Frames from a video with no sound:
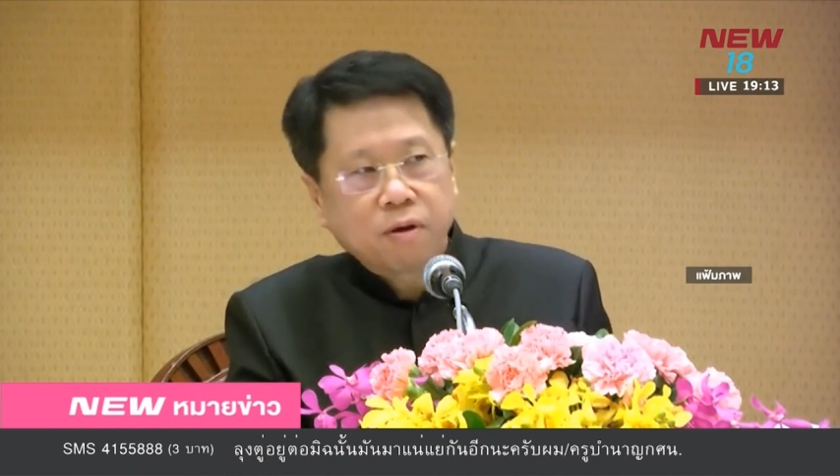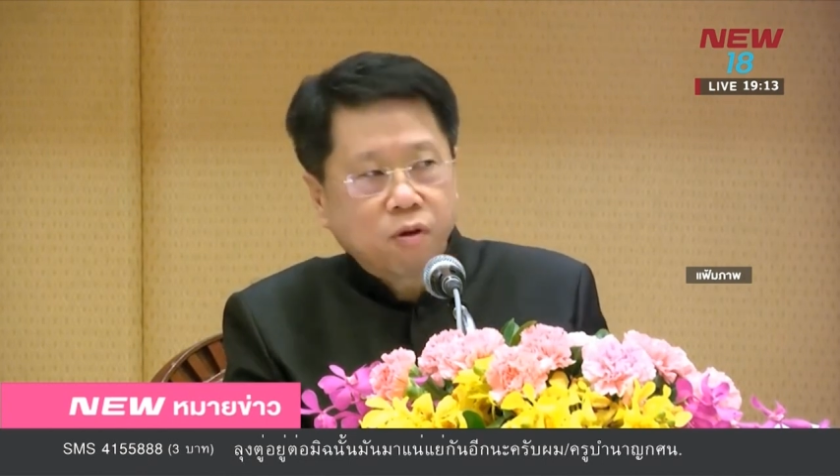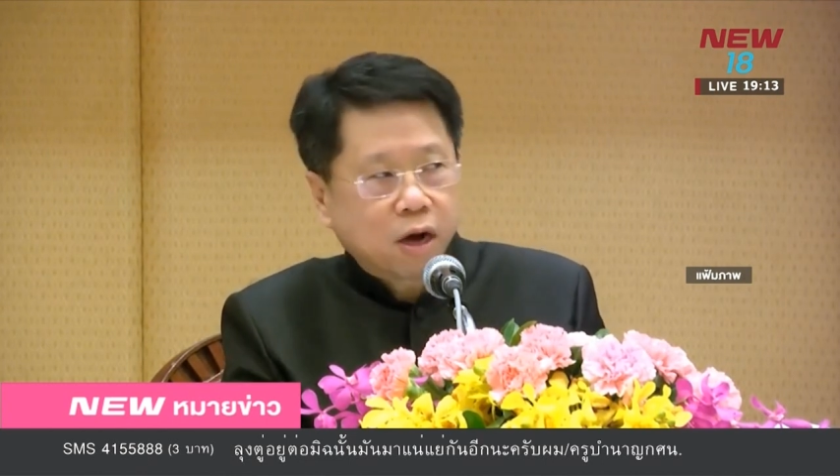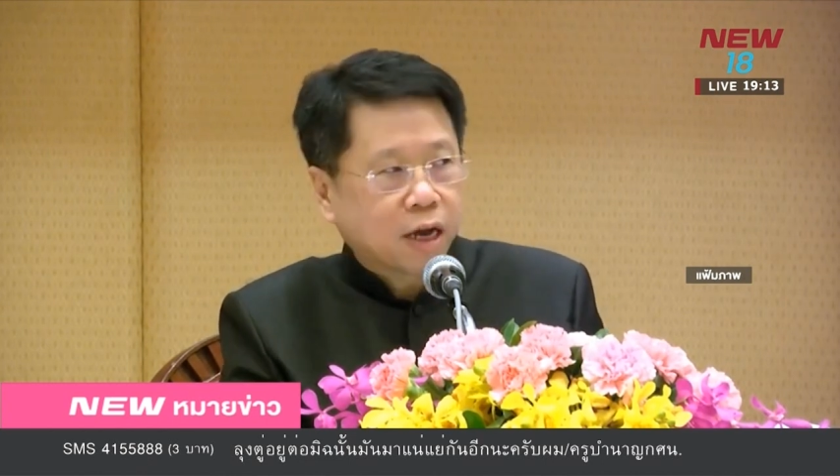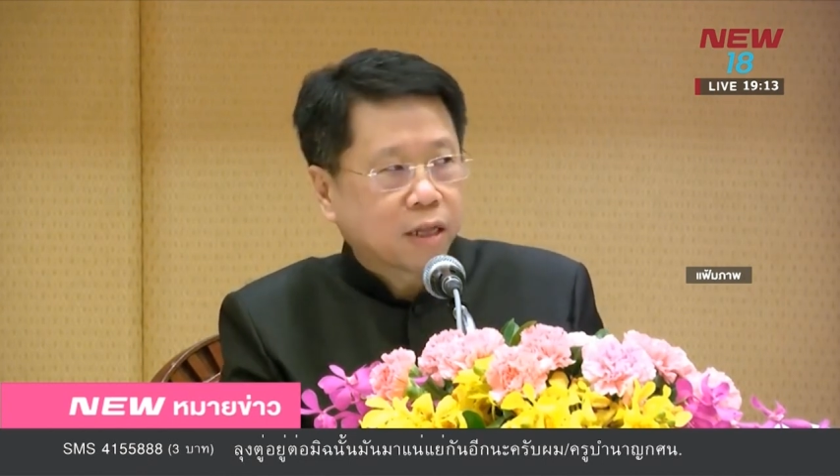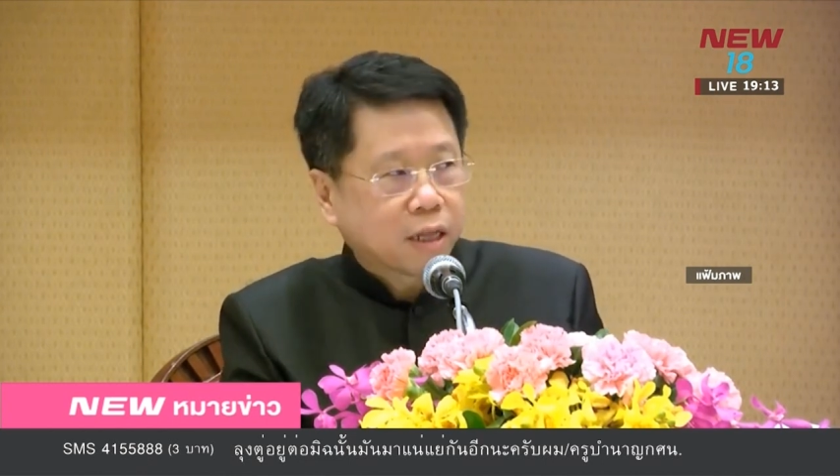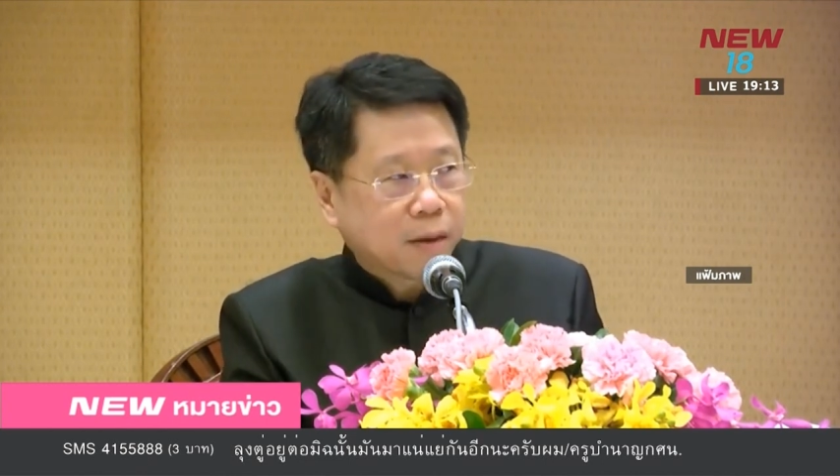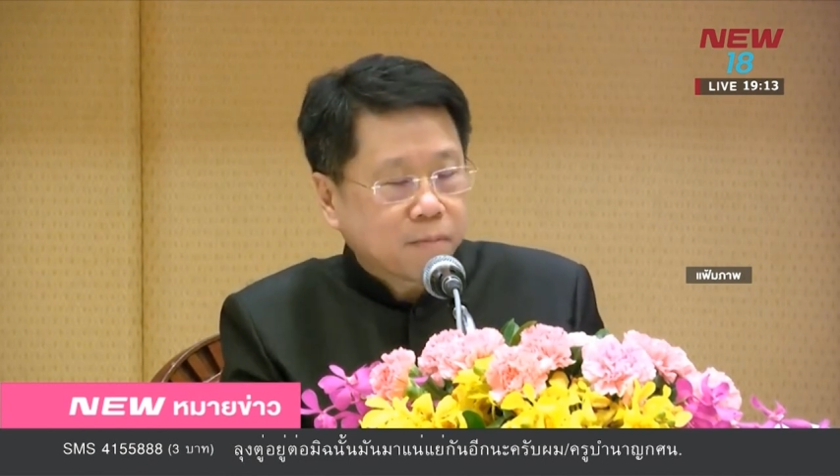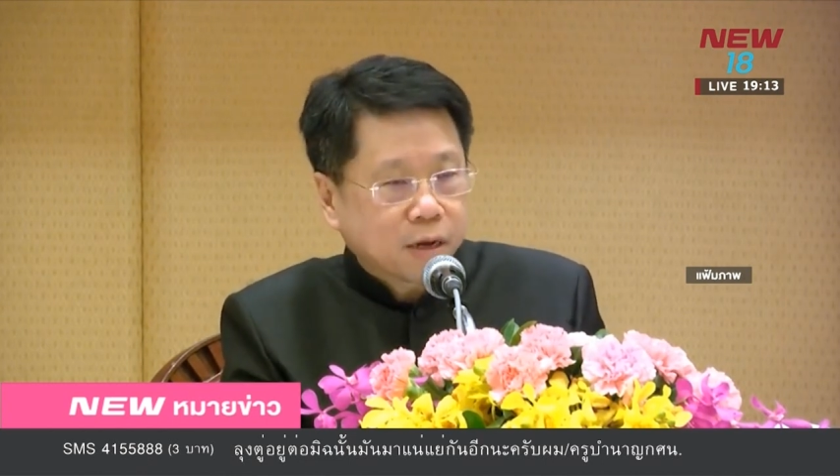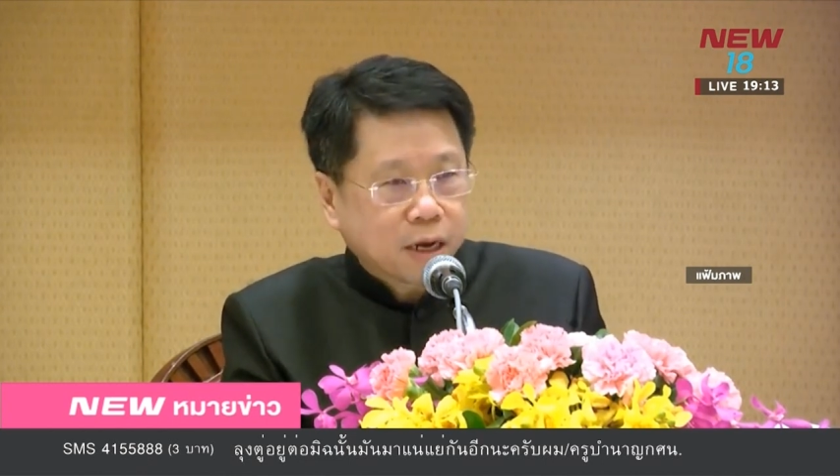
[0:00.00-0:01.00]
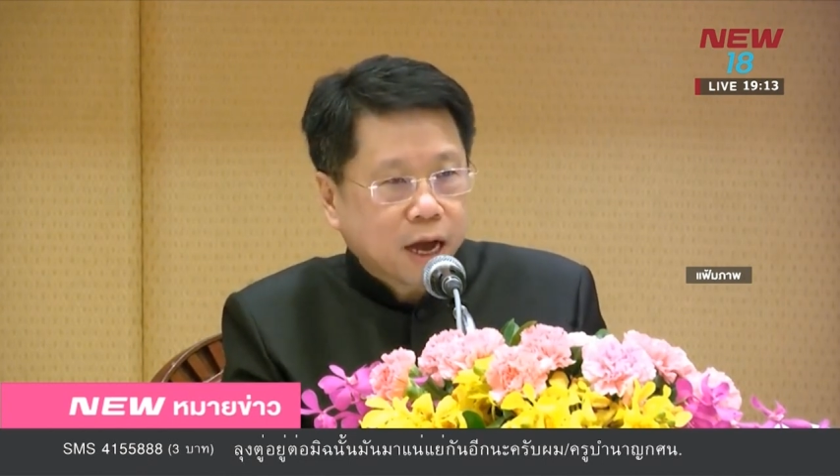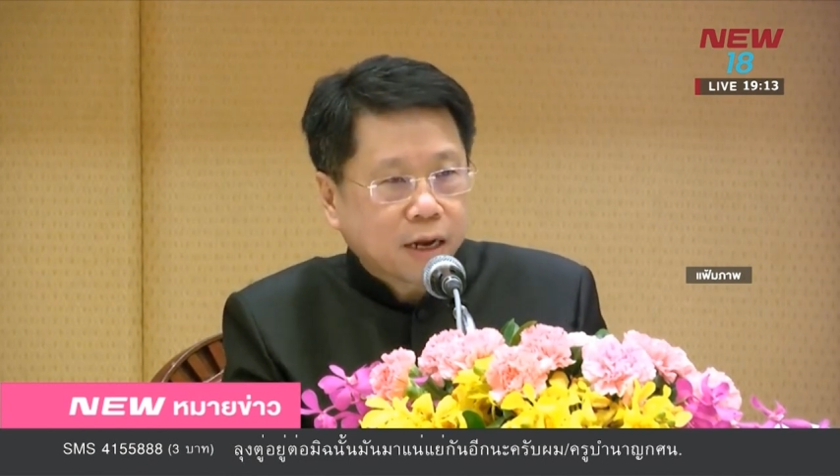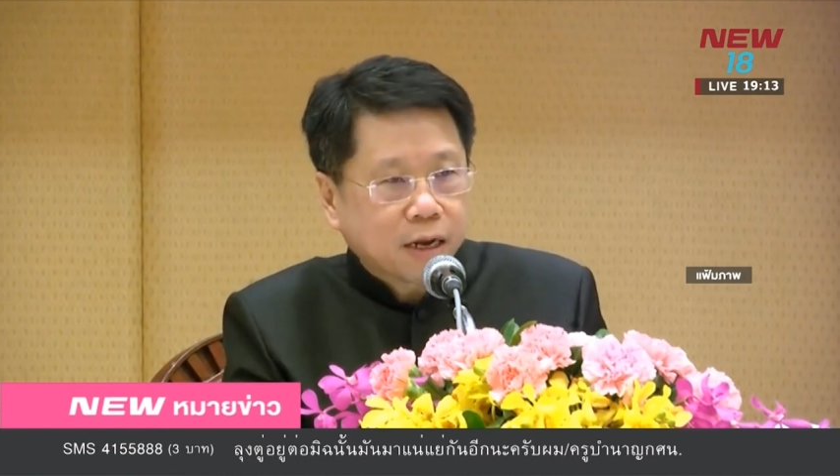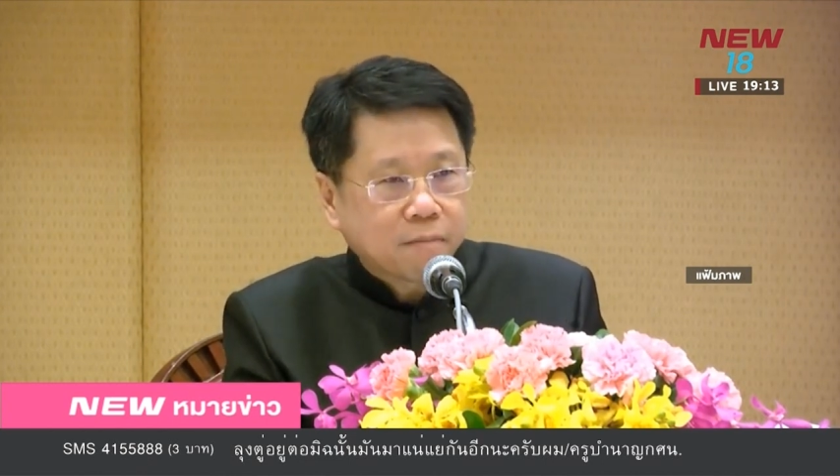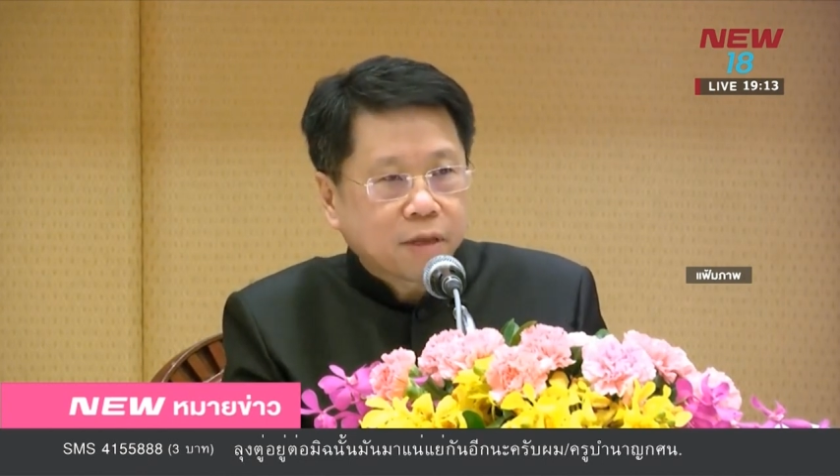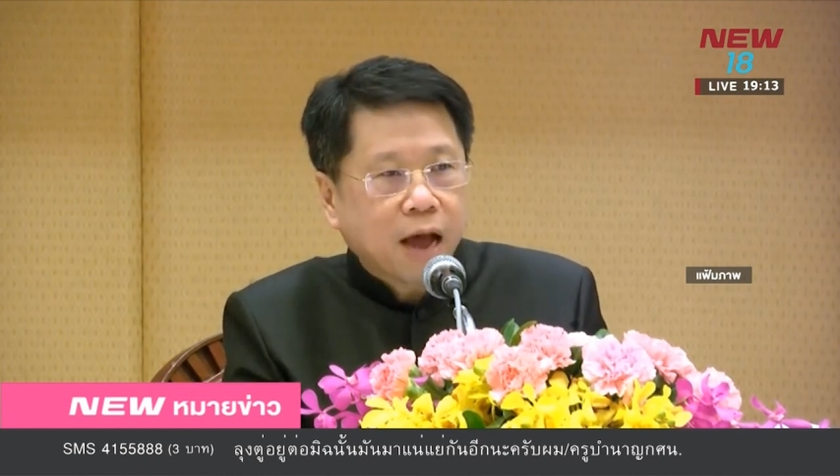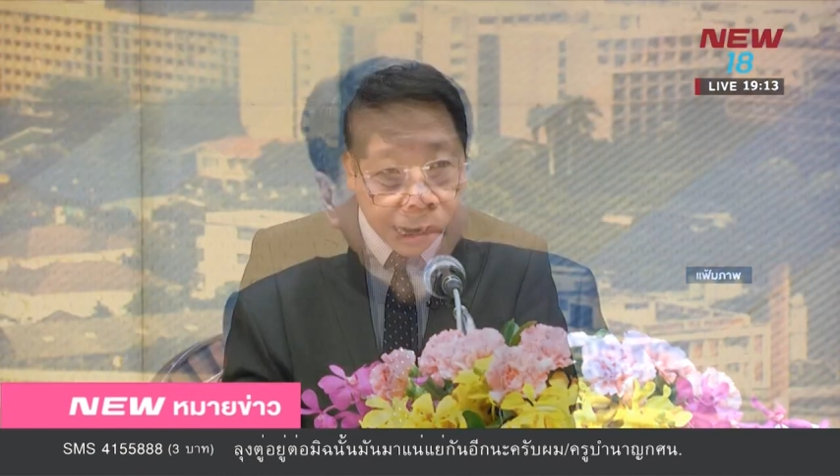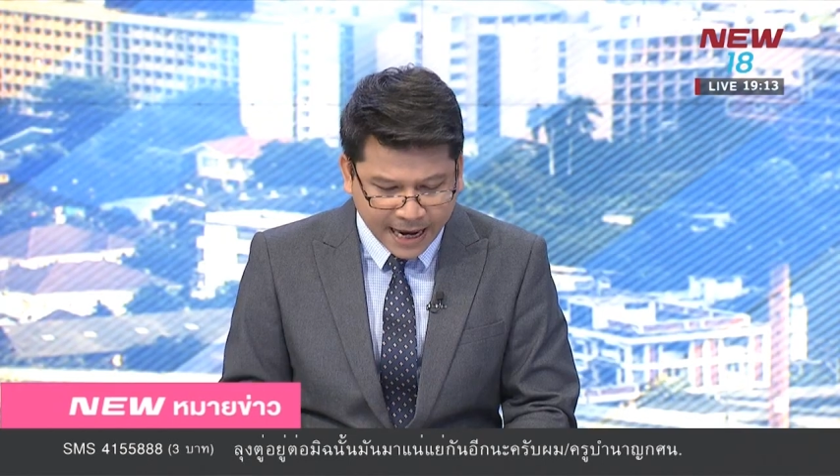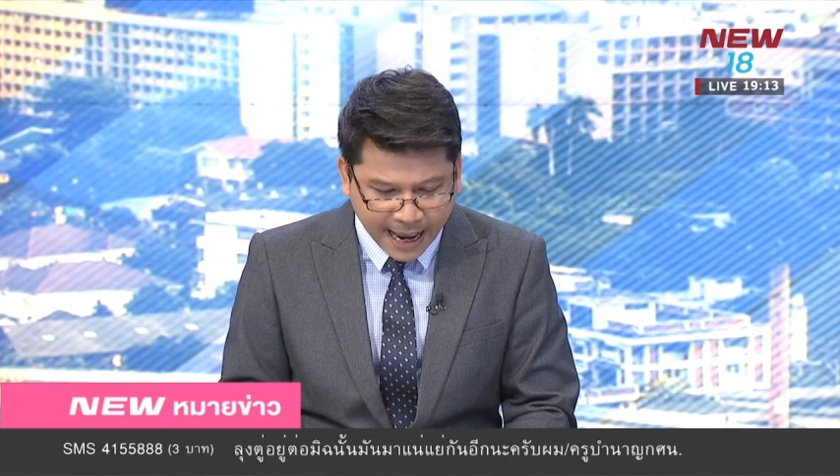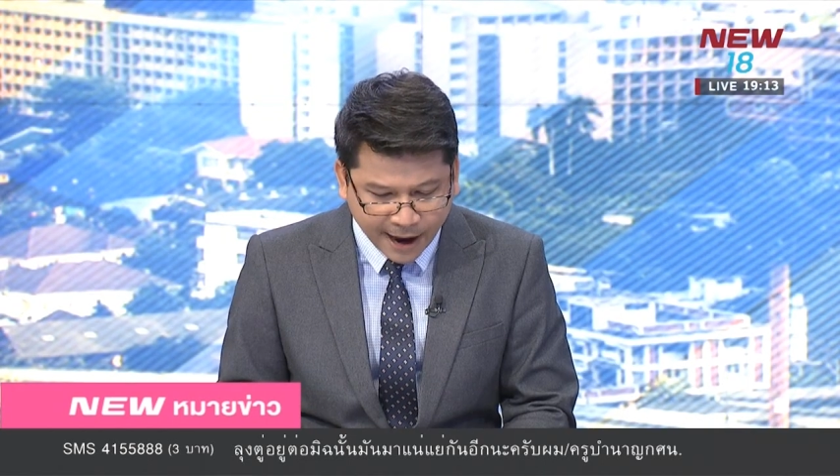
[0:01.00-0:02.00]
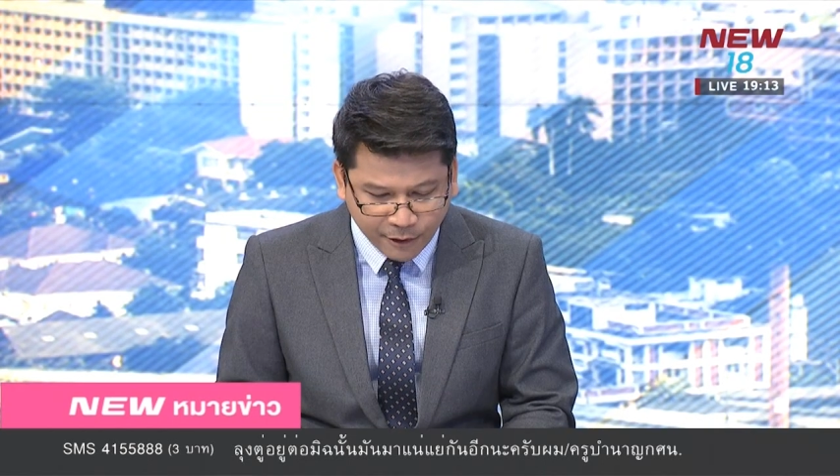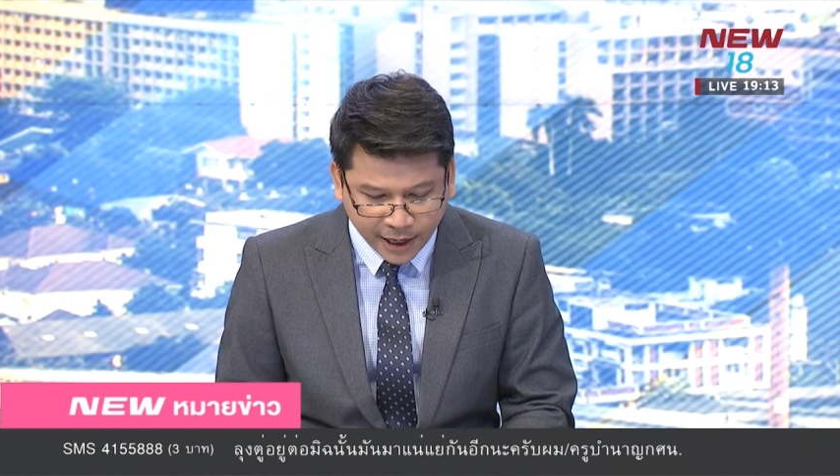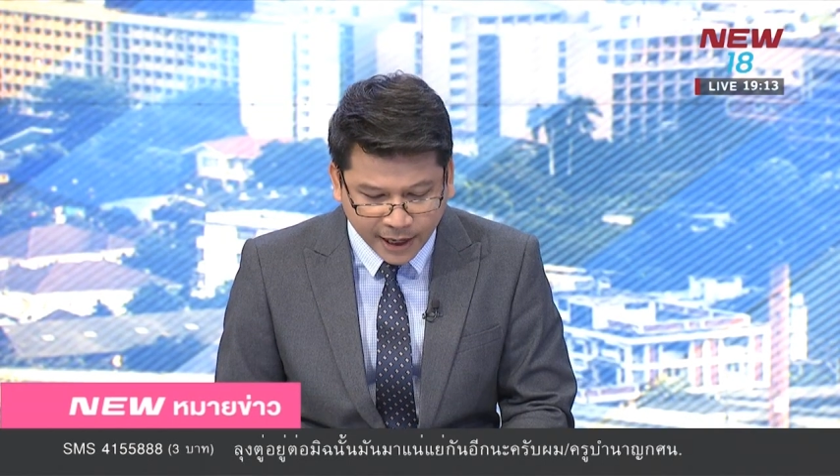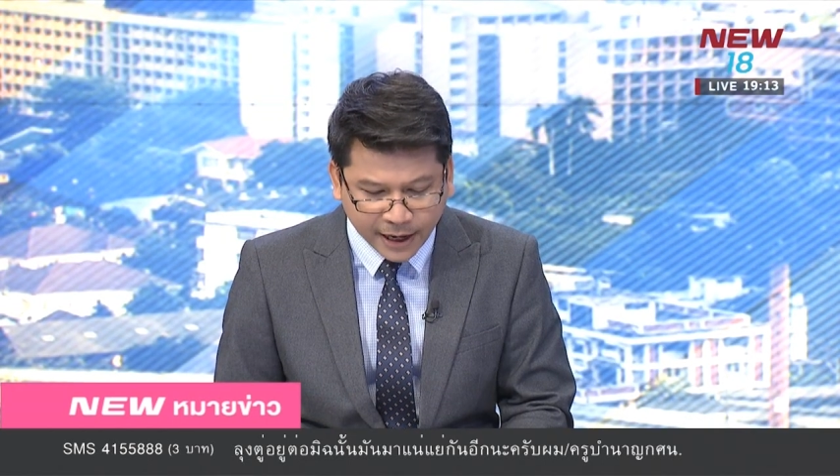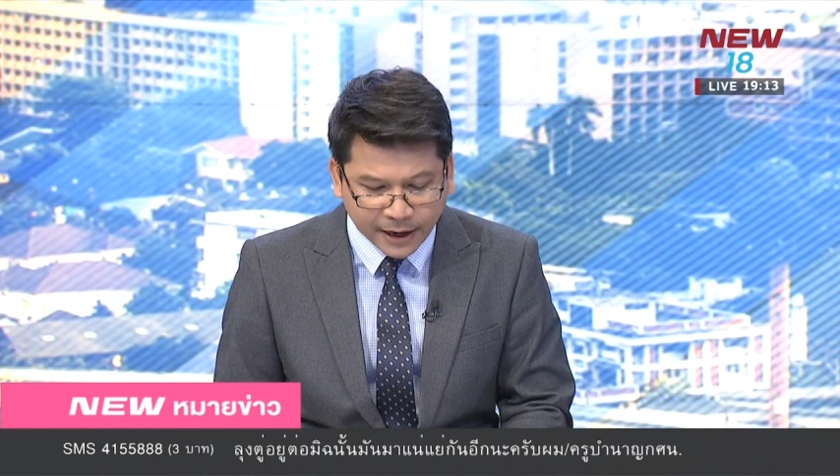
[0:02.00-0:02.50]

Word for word: เปิดประเด็นขึ้นมาจาก CSI LA